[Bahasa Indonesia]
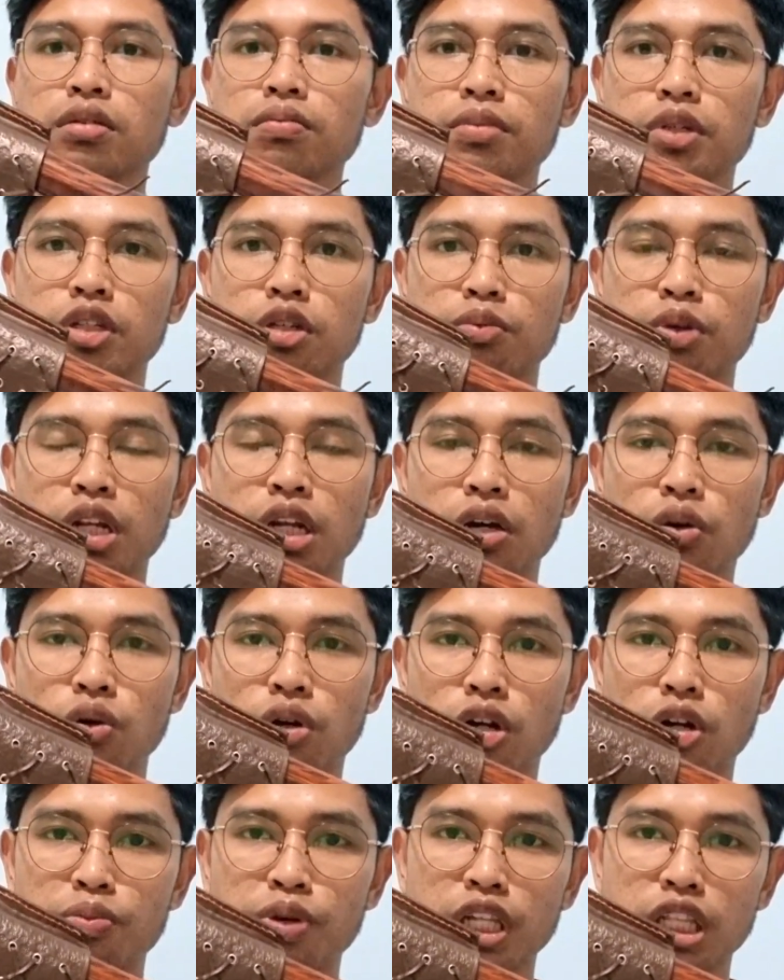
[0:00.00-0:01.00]
Panjang bilah
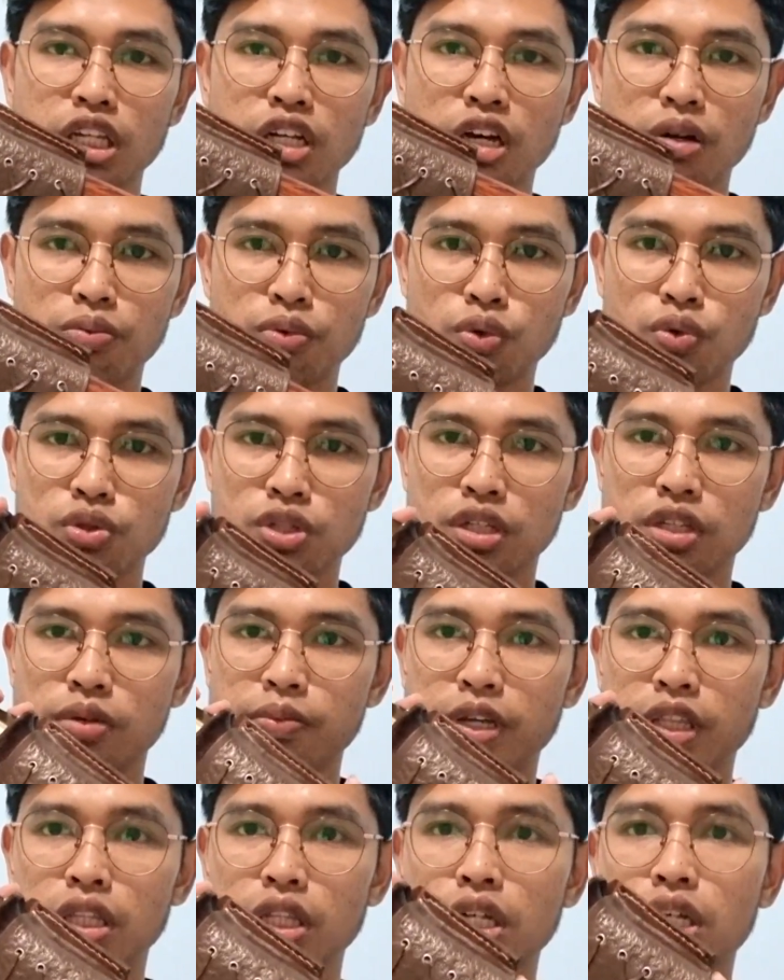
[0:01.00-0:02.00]
kurang lebih 30
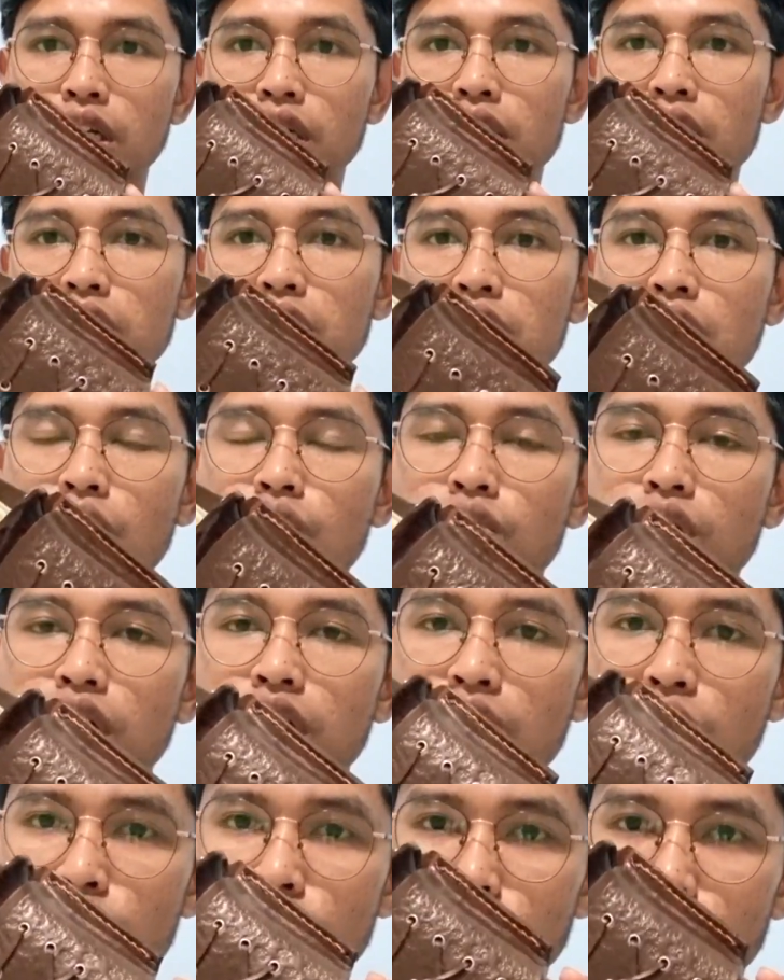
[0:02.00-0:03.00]
cm. Sarung
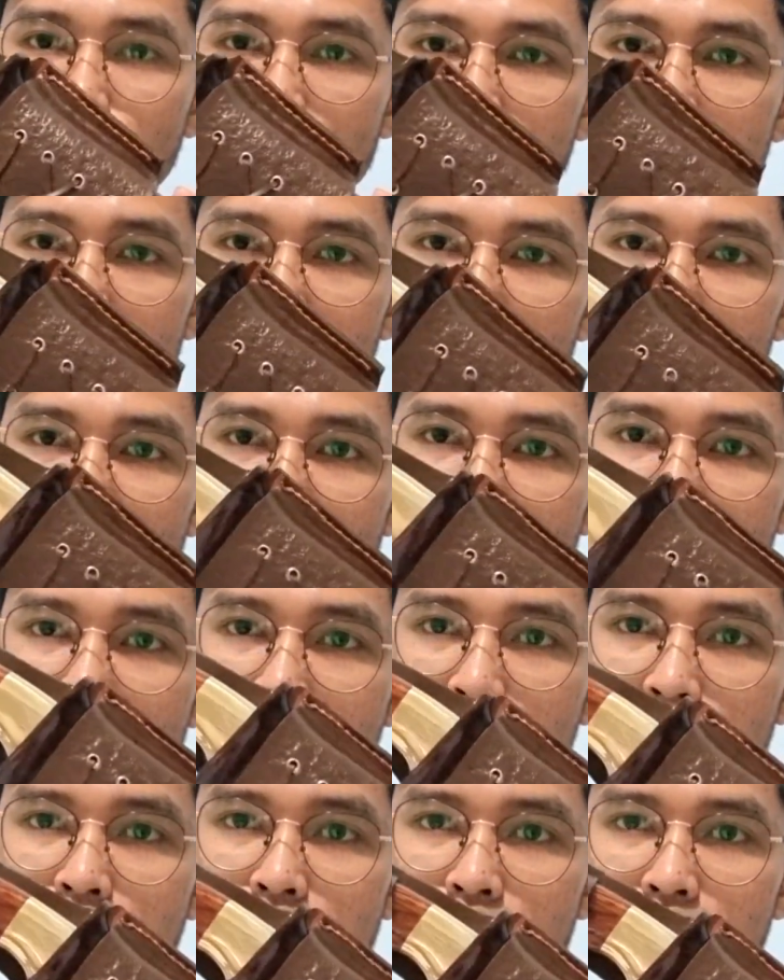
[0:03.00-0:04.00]
dari kayu Keling natural
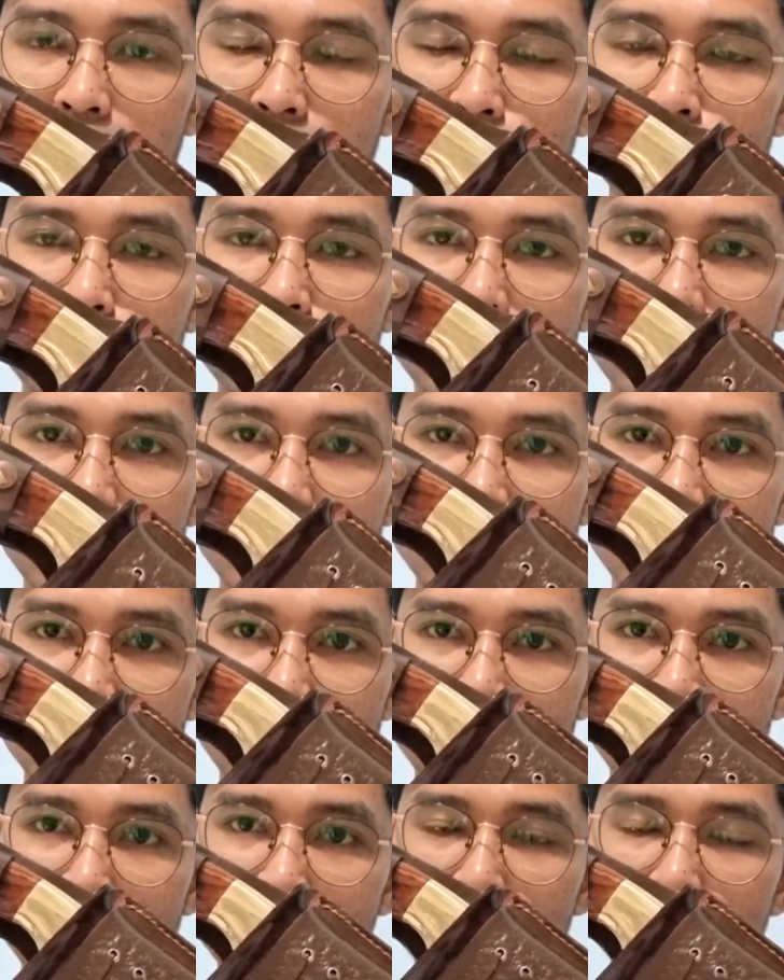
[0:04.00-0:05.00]
ya. Handle juga
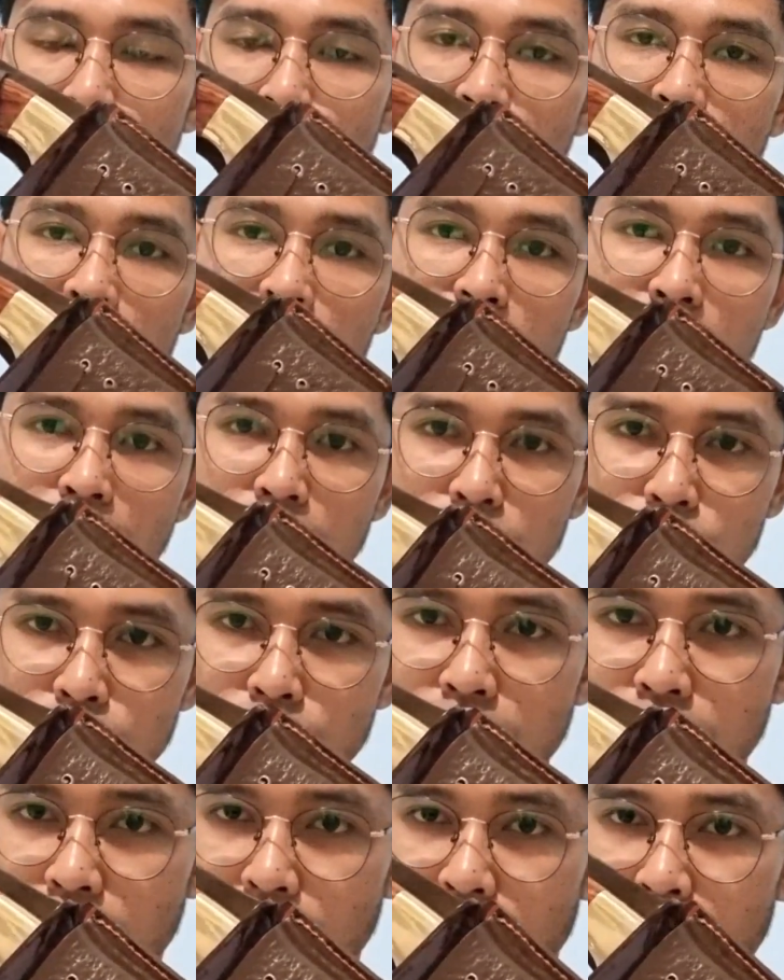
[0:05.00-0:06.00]
dari kayu Keling
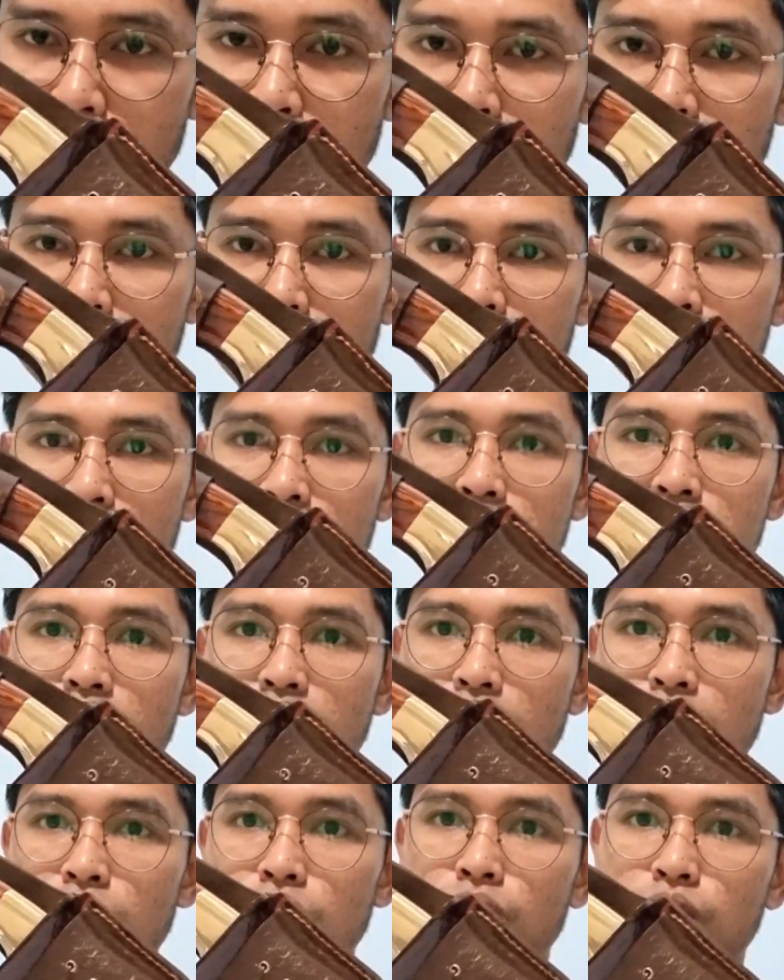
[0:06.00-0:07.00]
natural.
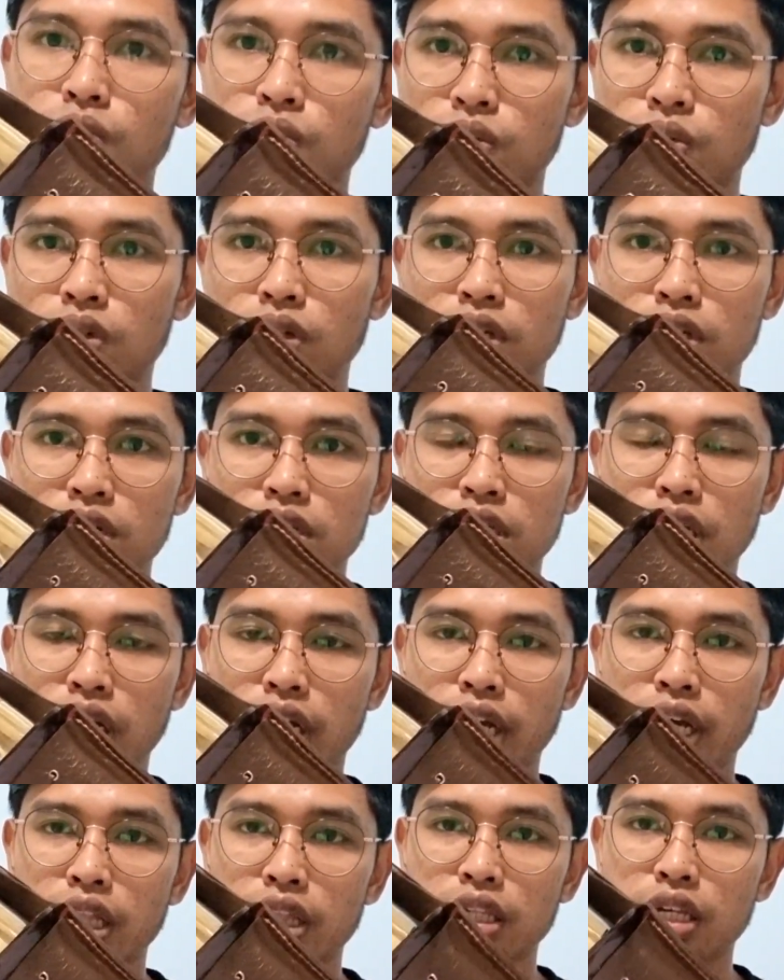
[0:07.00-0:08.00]
Sarung eh,
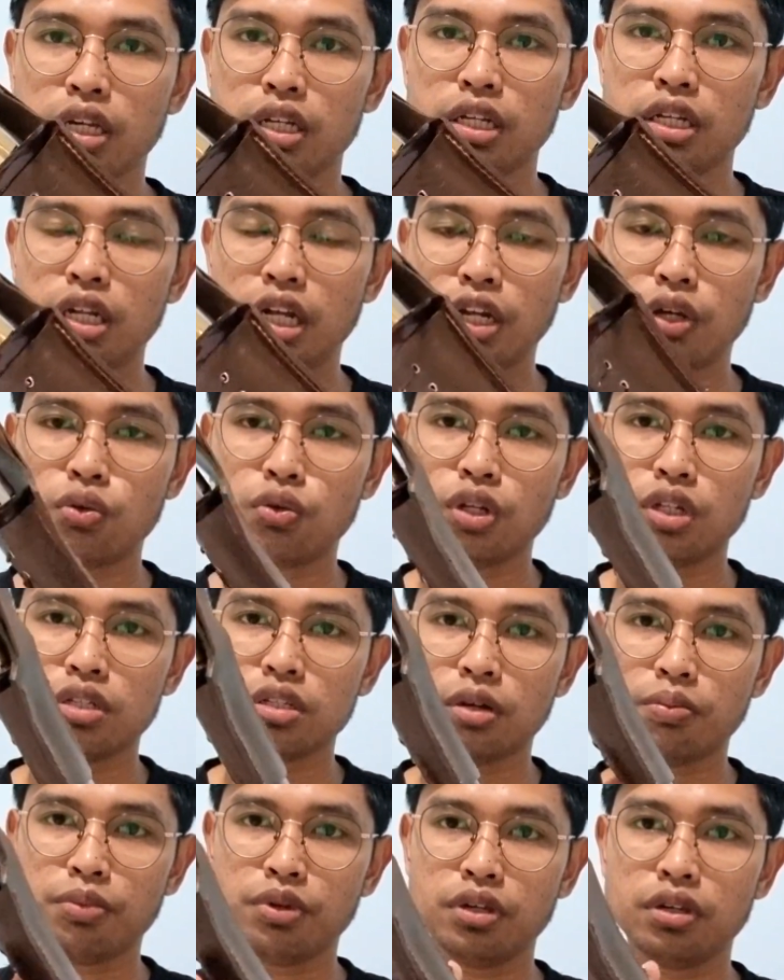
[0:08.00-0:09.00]
sangketnya ini dari
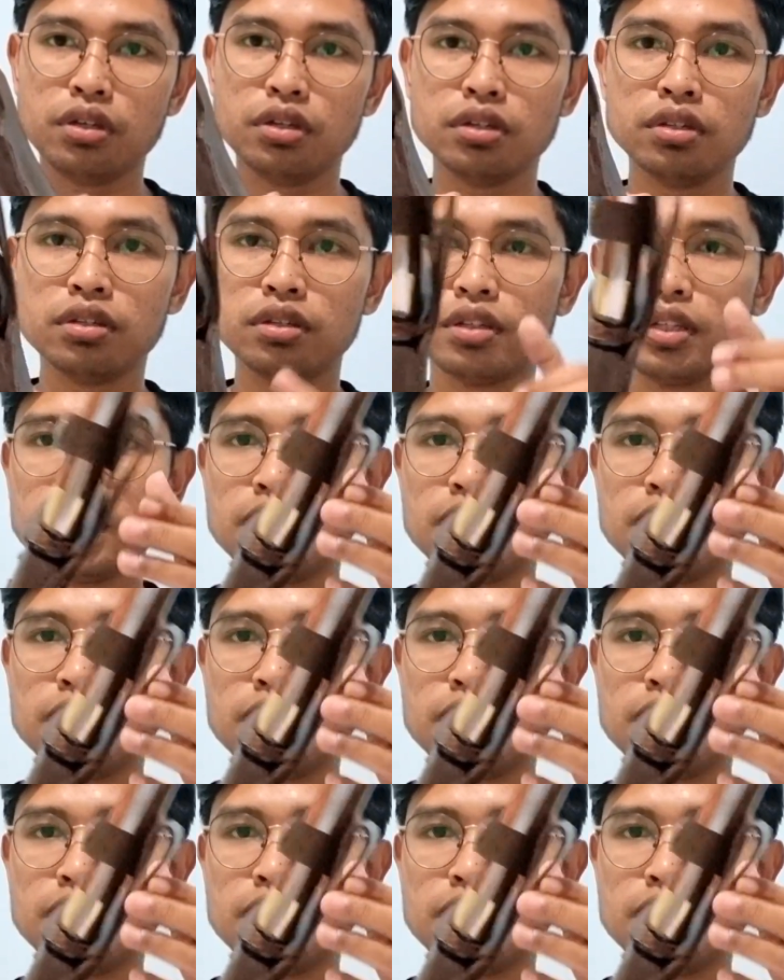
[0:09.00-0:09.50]
kulit sapi.